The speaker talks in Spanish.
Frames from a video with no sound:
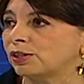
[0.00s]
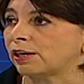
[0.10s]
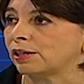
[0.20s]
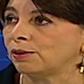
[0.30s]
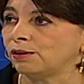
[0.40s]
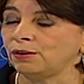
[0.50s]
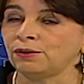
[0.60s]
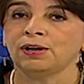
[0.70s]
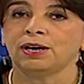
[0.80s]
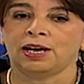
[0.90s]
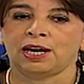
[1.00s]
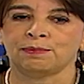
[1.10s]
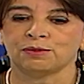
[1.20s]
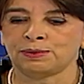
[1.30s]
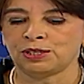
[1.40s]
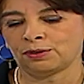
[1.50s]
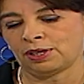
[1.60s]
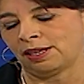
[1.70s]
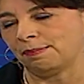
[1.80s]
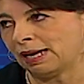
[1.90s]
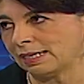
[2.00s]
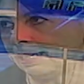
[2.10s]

territorio. Hemos visto que además